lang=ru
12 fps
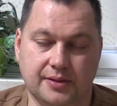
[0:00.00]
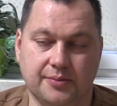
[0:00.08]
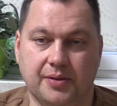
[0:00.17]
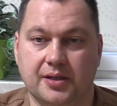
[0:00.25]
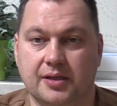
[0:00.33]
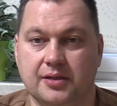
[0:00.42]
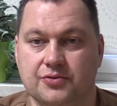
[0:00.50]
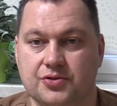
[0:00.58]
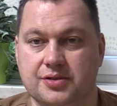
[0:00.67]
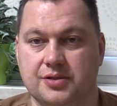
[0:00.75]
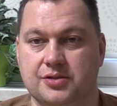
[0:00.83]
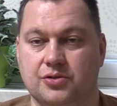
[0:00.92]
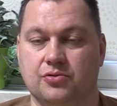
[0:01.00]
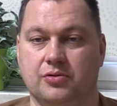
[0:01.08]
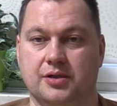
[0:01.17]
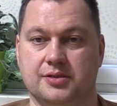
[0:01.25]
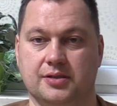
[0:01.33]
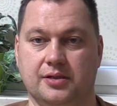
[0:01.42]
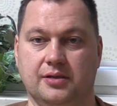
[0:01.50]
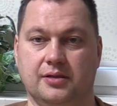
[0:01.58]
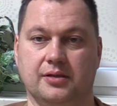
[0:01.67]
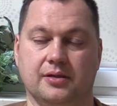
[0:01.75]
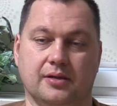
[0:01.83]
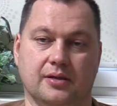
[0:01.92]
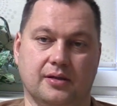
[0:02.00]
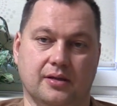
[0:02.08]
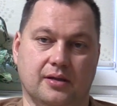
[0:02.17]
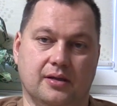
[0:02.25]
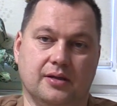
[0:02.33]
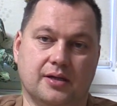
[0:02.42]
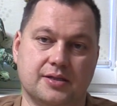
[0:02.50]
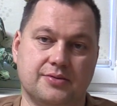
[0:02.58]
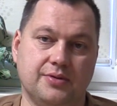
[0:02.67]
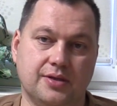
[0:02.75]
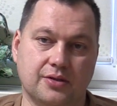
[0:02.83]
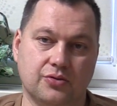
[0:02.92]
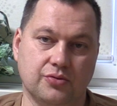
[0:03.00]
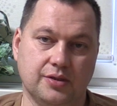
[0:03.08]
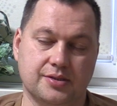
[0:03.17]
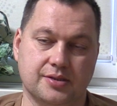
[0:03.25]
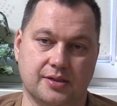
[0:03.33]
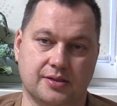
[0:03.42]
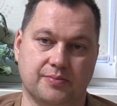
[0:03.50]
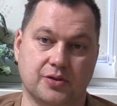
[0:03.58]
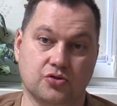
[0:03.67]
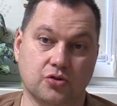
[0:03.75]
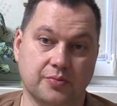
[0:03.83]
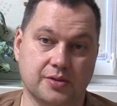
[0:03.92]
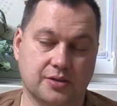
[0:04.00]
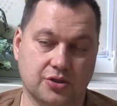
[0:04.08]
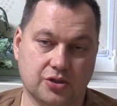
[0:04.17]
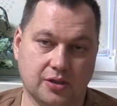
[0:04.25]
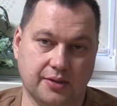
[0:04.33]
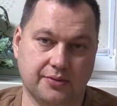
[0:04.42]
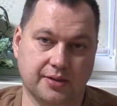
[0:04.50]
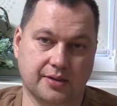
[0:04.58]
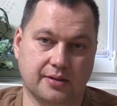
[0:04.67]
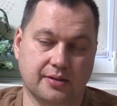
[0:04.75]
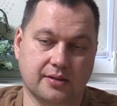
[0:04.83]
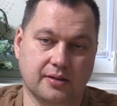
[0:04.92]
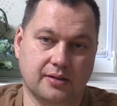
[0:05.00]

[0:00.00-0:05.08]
непонятных в жизни ситуаций, на развитие интуиции, способностей человека,